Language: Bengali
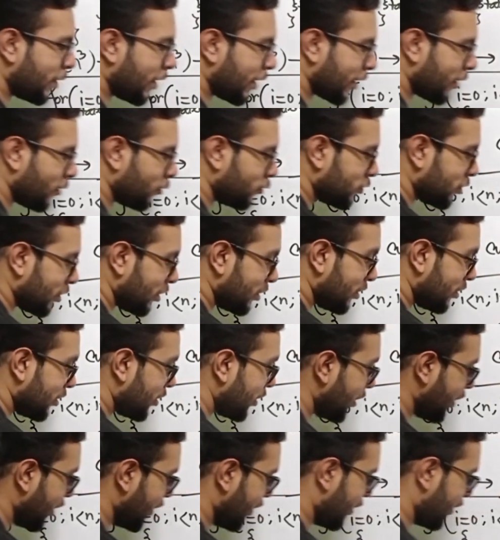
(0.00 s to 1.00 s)
লুপ থাকে হচ্ছে
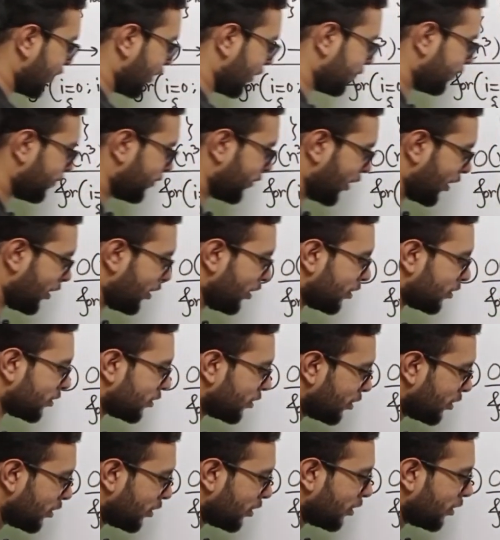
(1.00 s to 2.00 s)
তিনটা তাই না
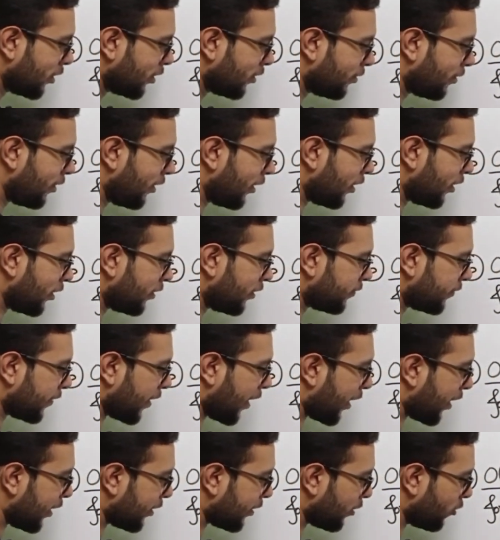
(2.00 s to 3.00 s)
এখানে
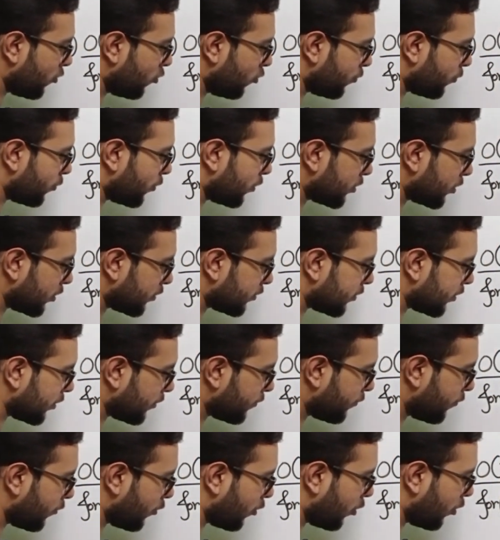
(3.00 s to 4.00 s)
হচ্ছে আর একটা লুপ রয়েছে
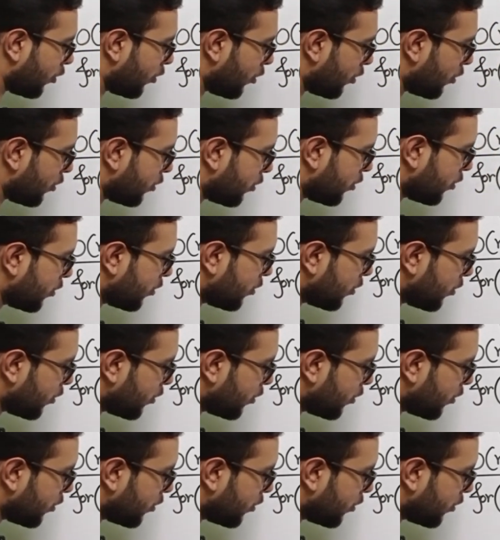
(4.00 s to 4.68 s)
ফর